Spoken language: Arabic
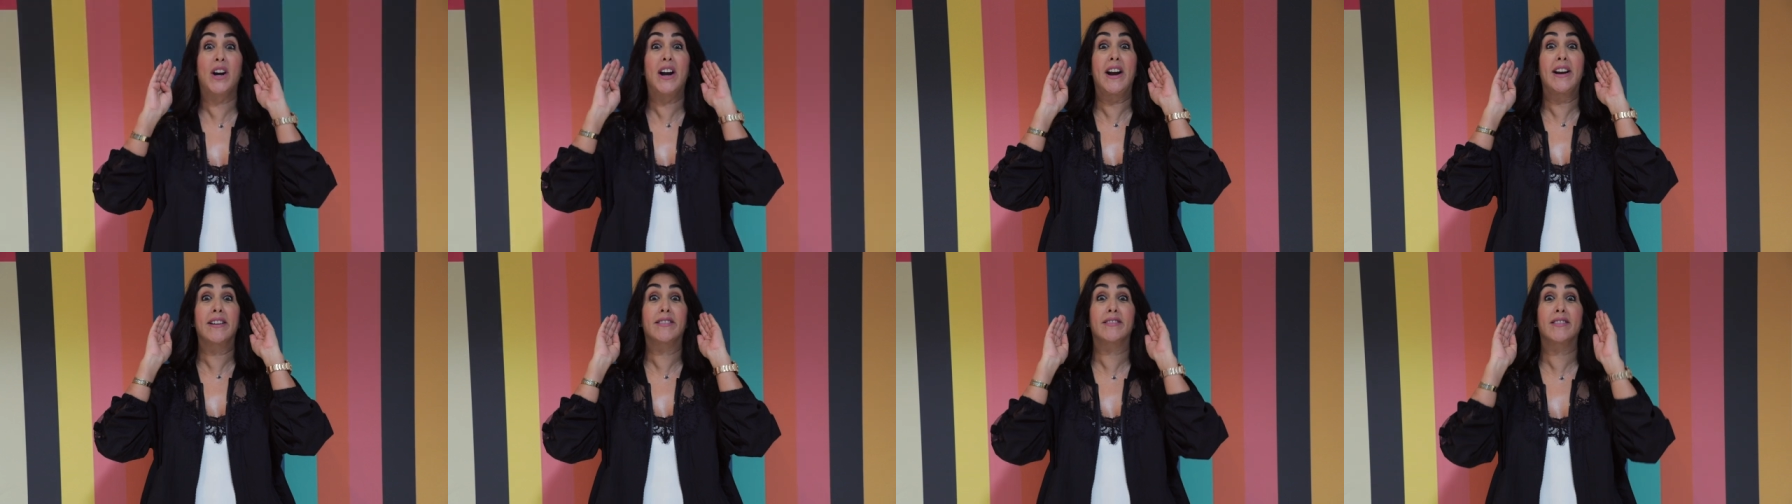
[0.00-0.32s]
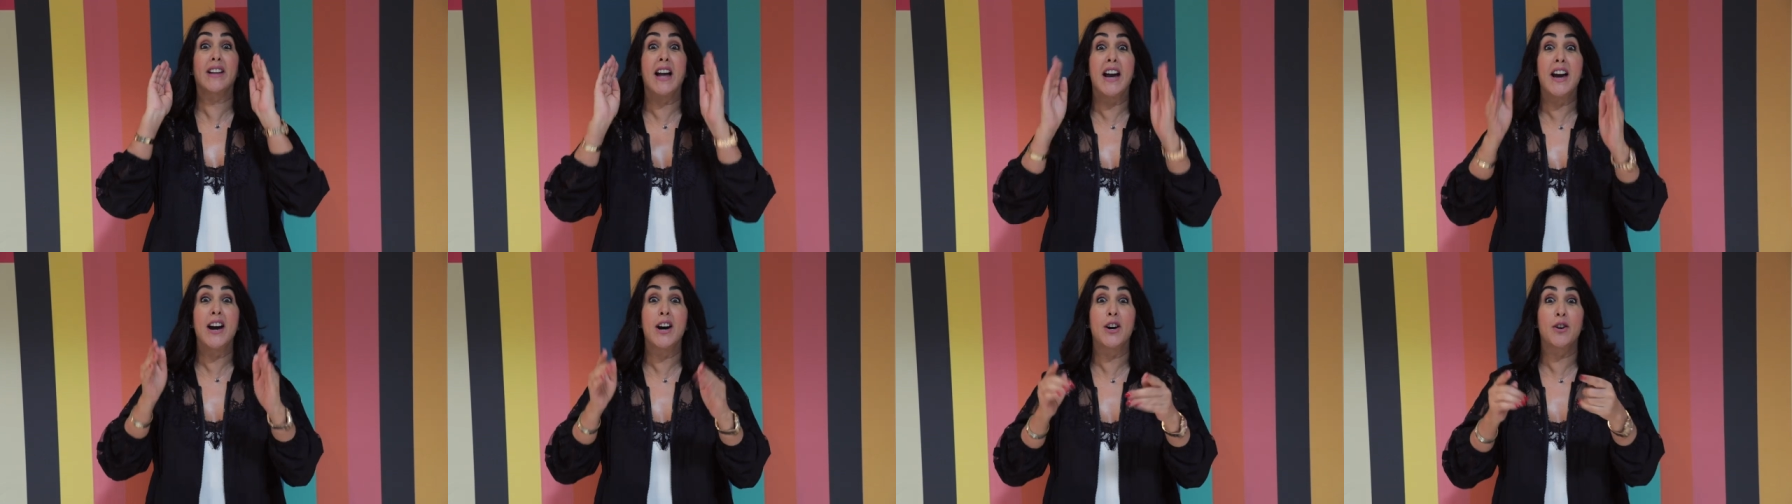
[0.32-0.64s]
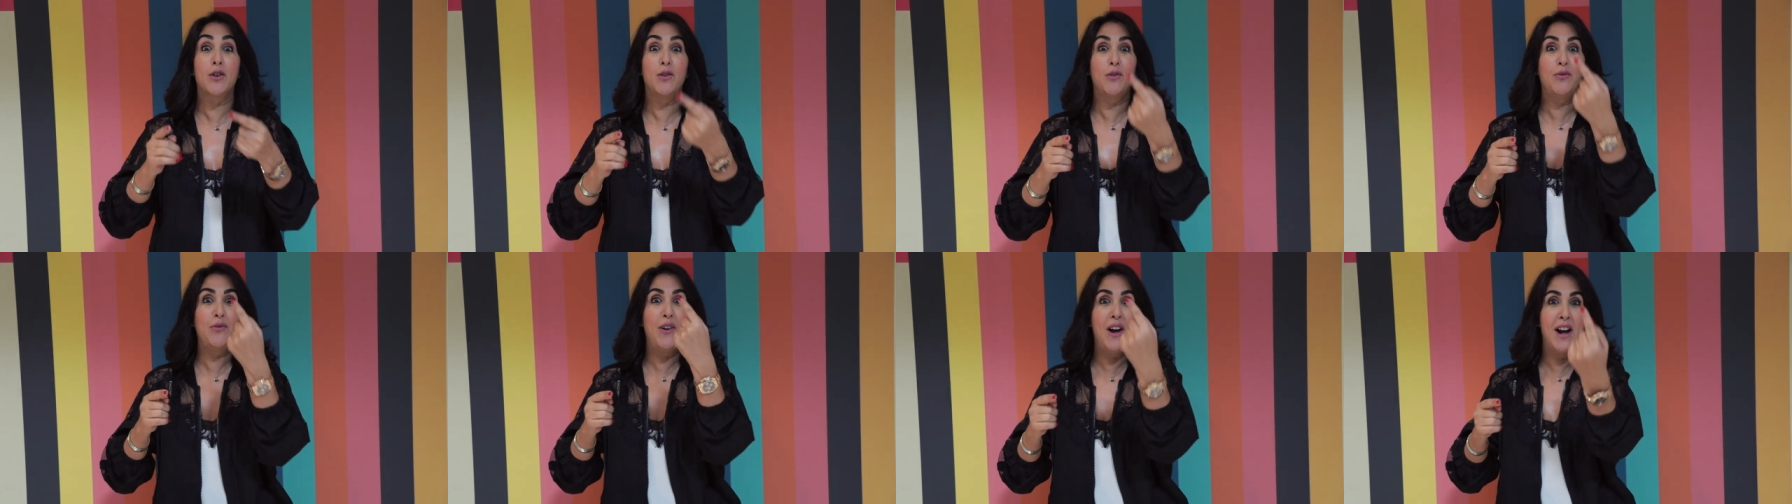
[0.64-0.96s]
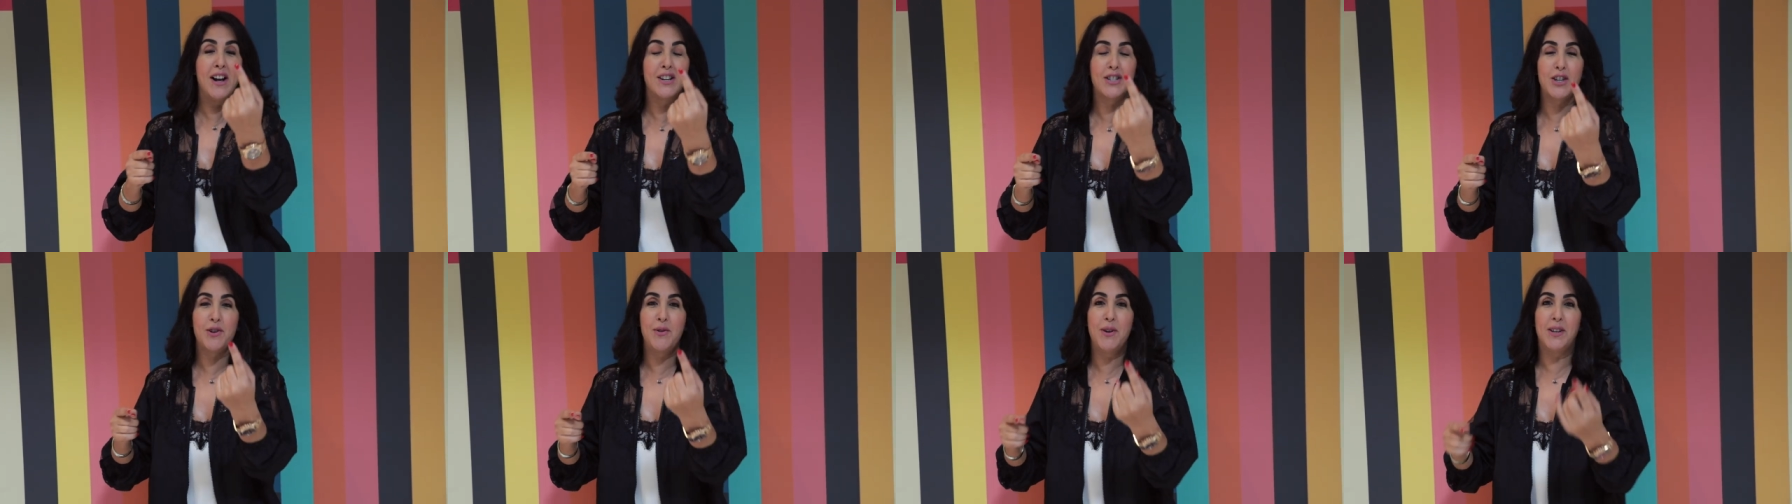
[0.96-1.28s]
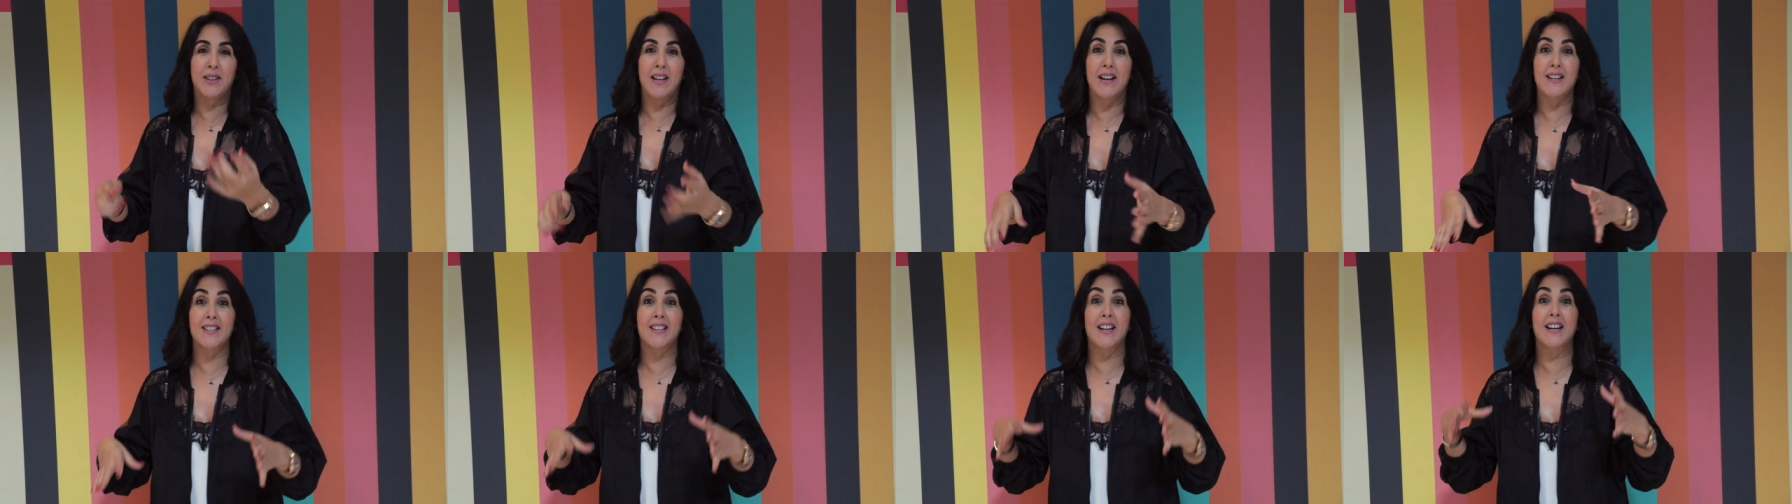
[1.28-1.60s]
كيطيروا في حاجه وحده